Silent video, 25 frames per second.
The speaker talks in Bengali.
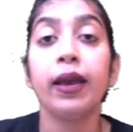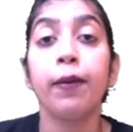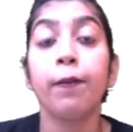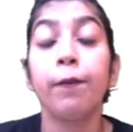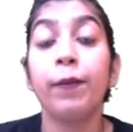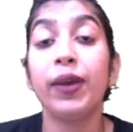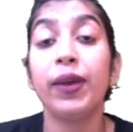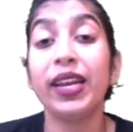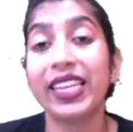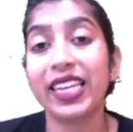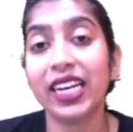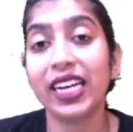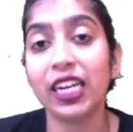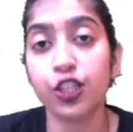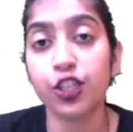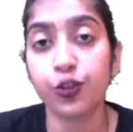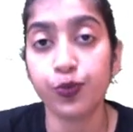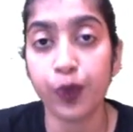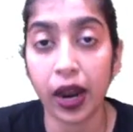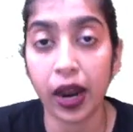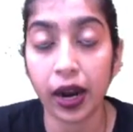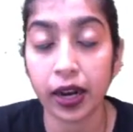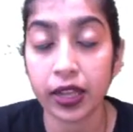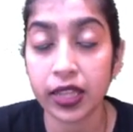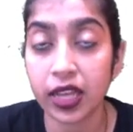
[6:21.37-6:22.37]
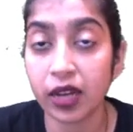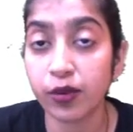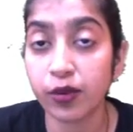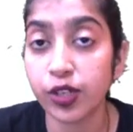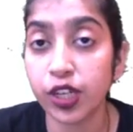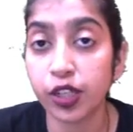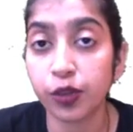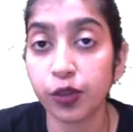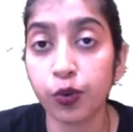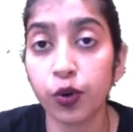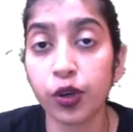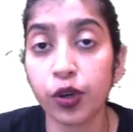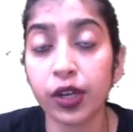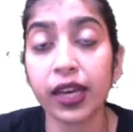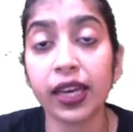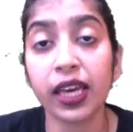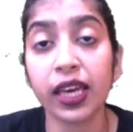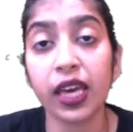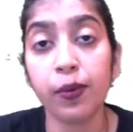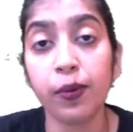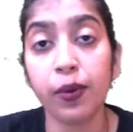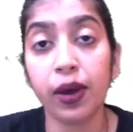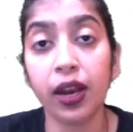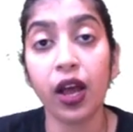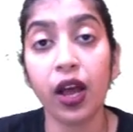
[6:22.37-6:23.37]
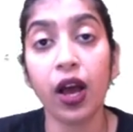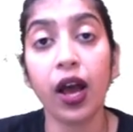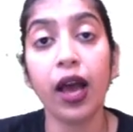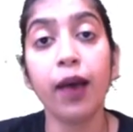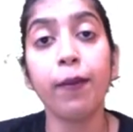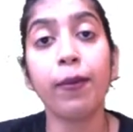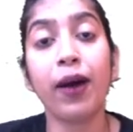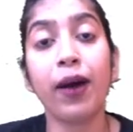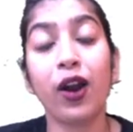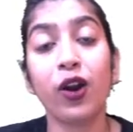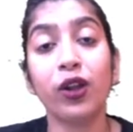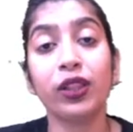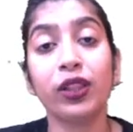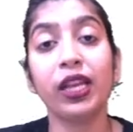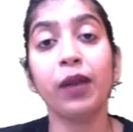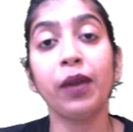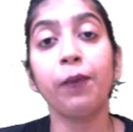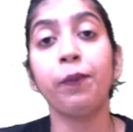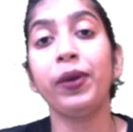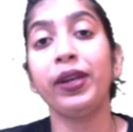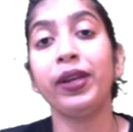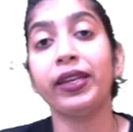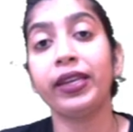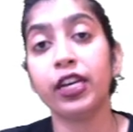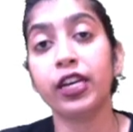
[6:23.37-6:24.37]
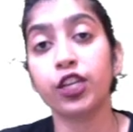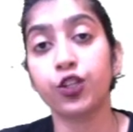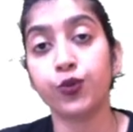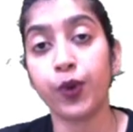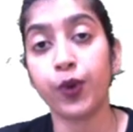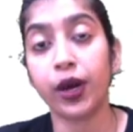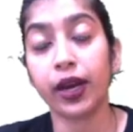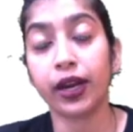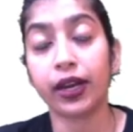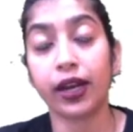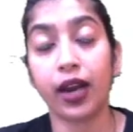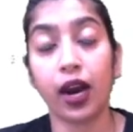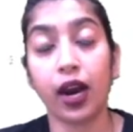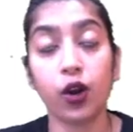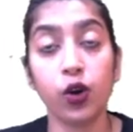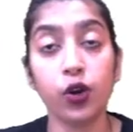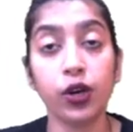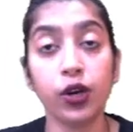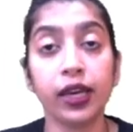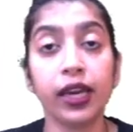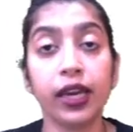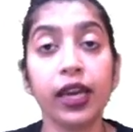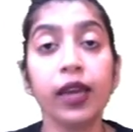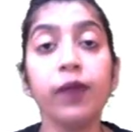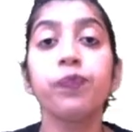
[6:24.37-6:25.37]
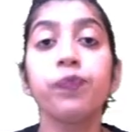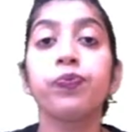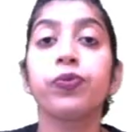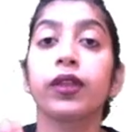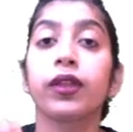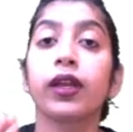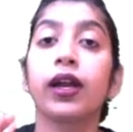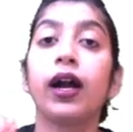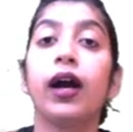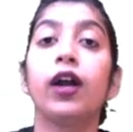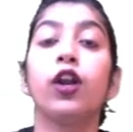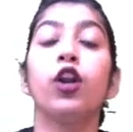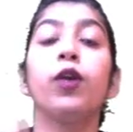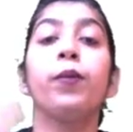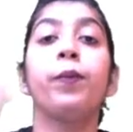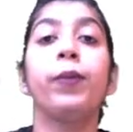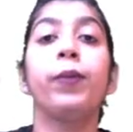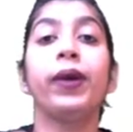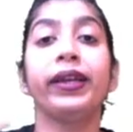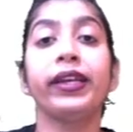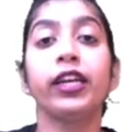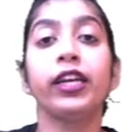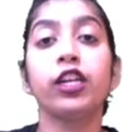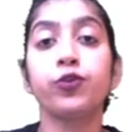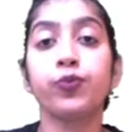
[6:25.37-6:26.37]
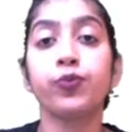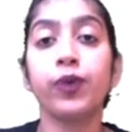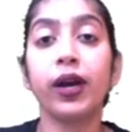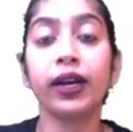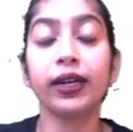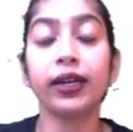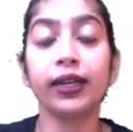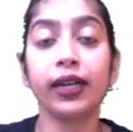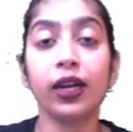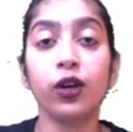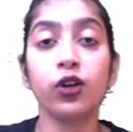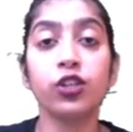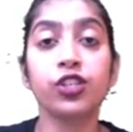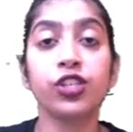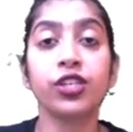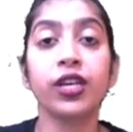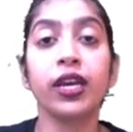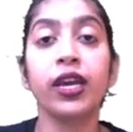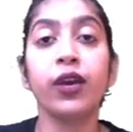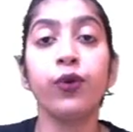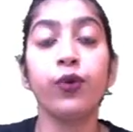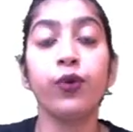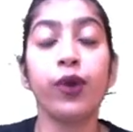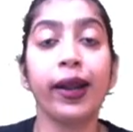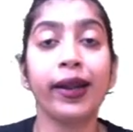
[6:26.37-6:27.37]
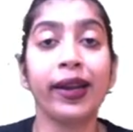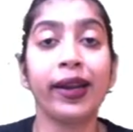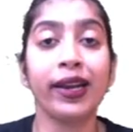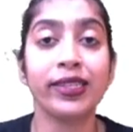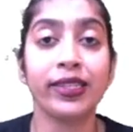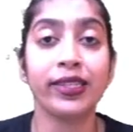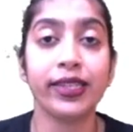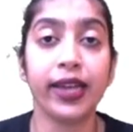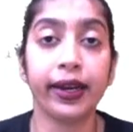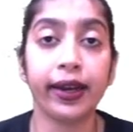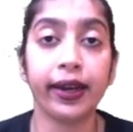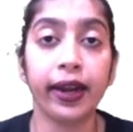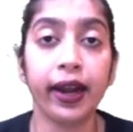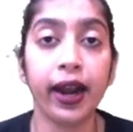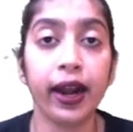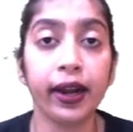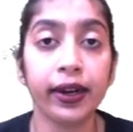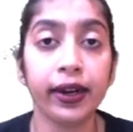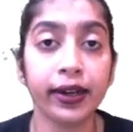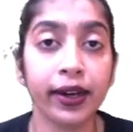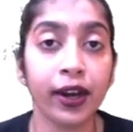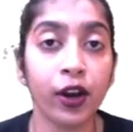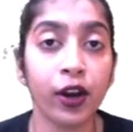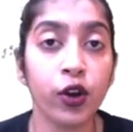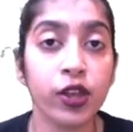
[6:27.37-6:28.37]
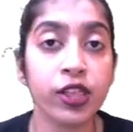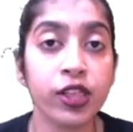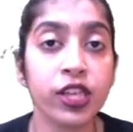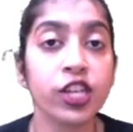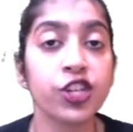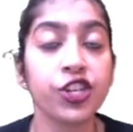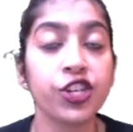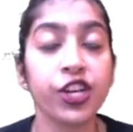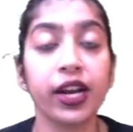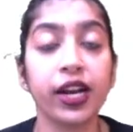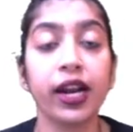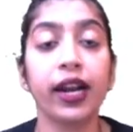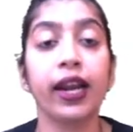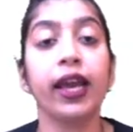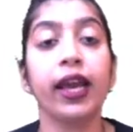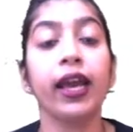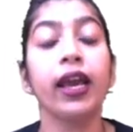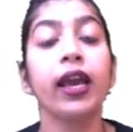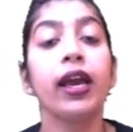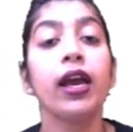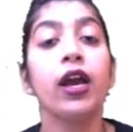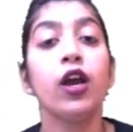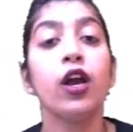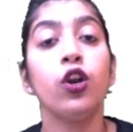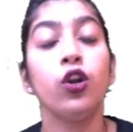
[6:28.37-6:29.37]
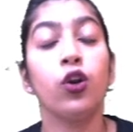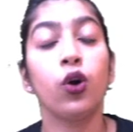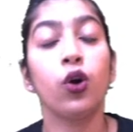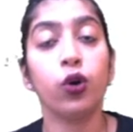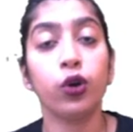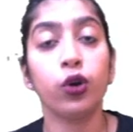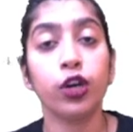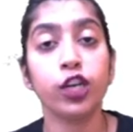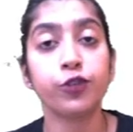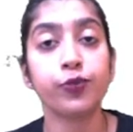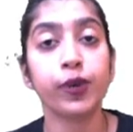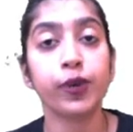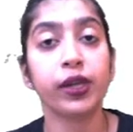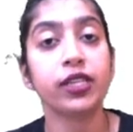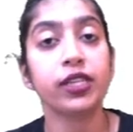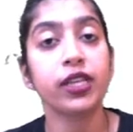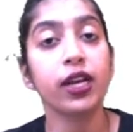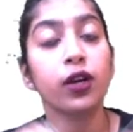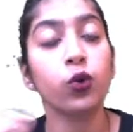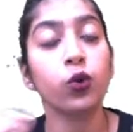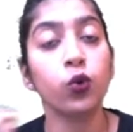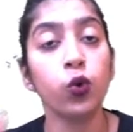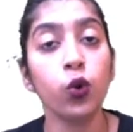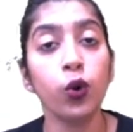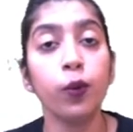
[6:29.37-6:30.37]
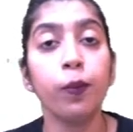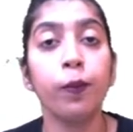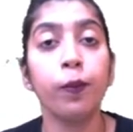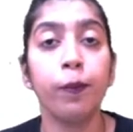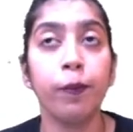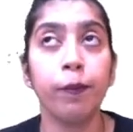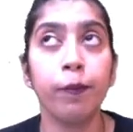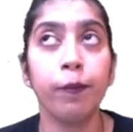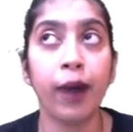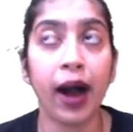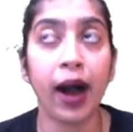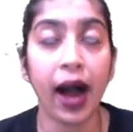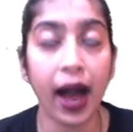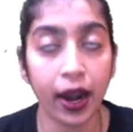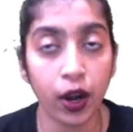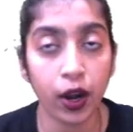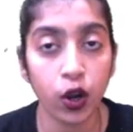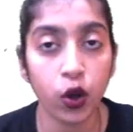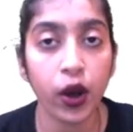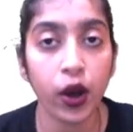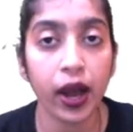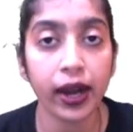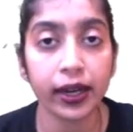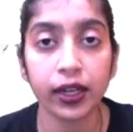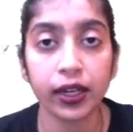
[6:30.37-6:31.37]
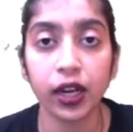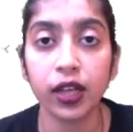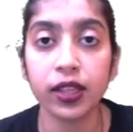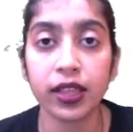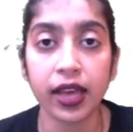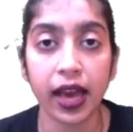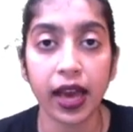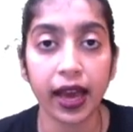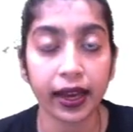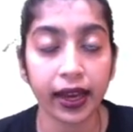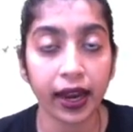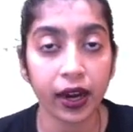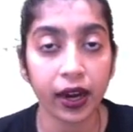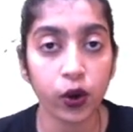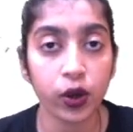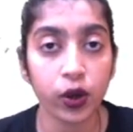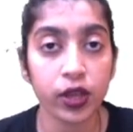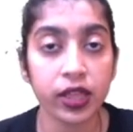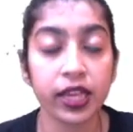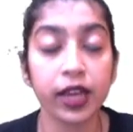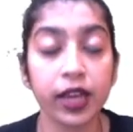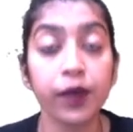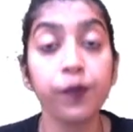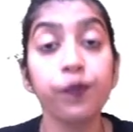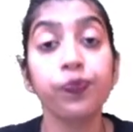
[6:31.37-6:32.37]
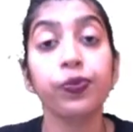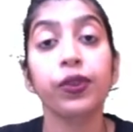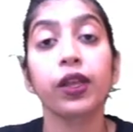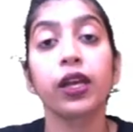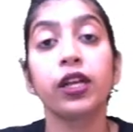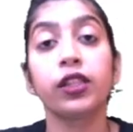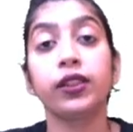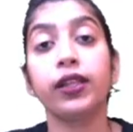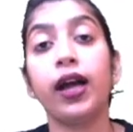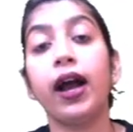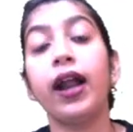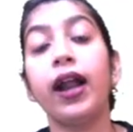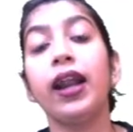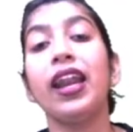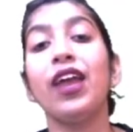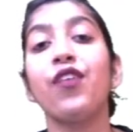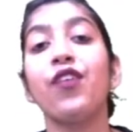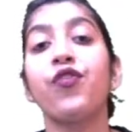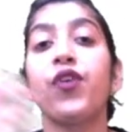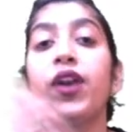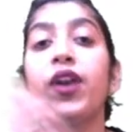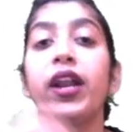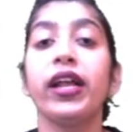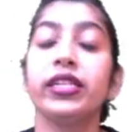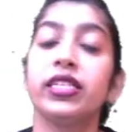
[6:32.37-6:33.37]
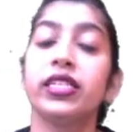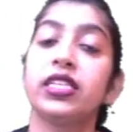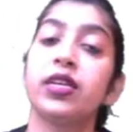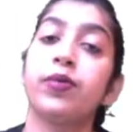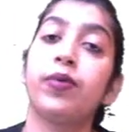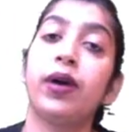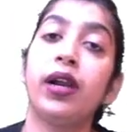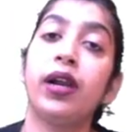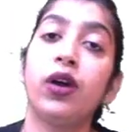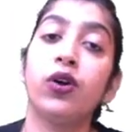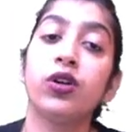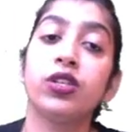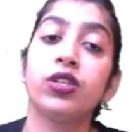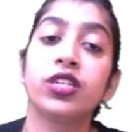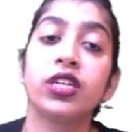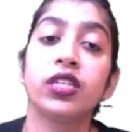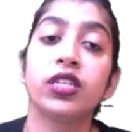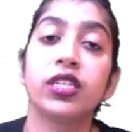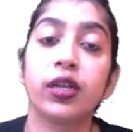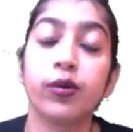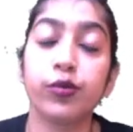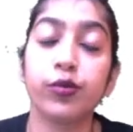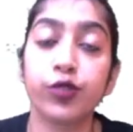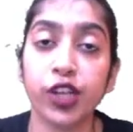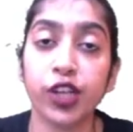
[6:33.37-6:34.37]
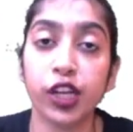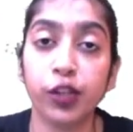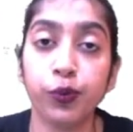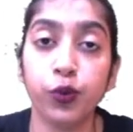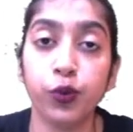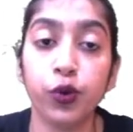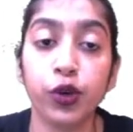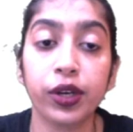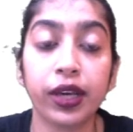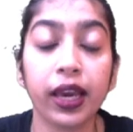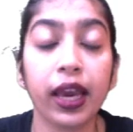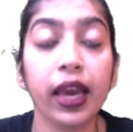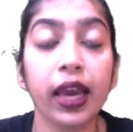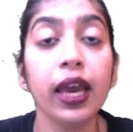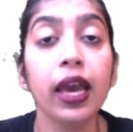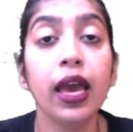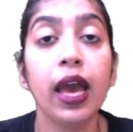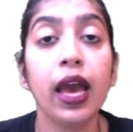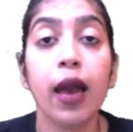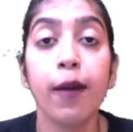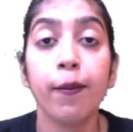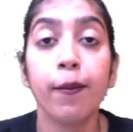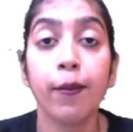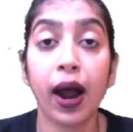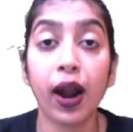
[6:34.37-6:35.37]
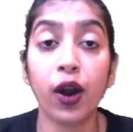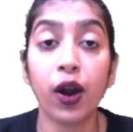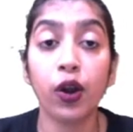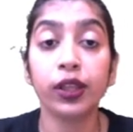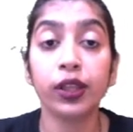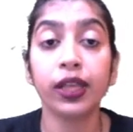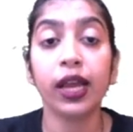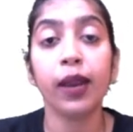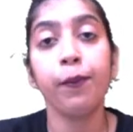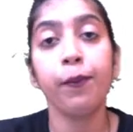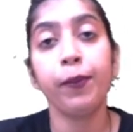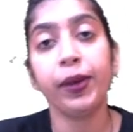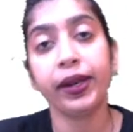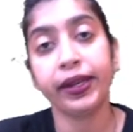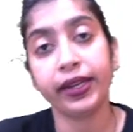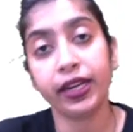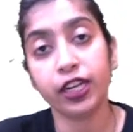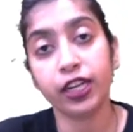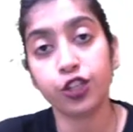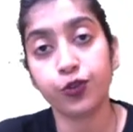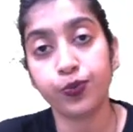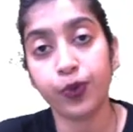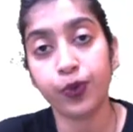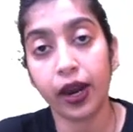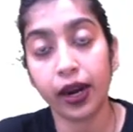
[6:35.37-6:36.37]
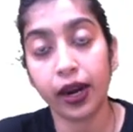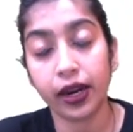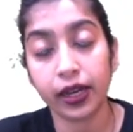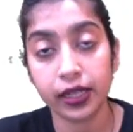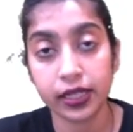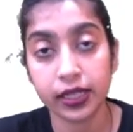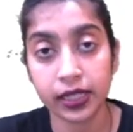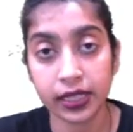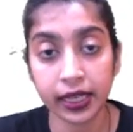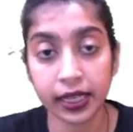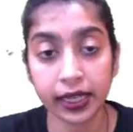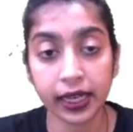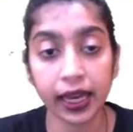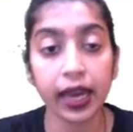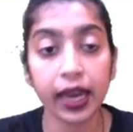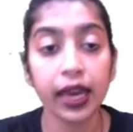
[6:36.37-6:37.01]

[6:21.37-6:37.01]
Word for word: পিটার্সবার্গ জামশেদপুরকে কি বলা হয় ভারতের পিটার্সবার্গ কারণ কি কারণ পিটার্সবার্গটা হচ্ছে ইউনাইটেড স্টেটের আন্ডারে রয়েছে সেখানে লৌহ ইস্পাতটা খুব ভালো একটা জায়গা রয়েছে তার রেফারেন্সে বলা হচ্ছে জামশেদপুরকে ভারতের পিটার্সবার্গ ঠিক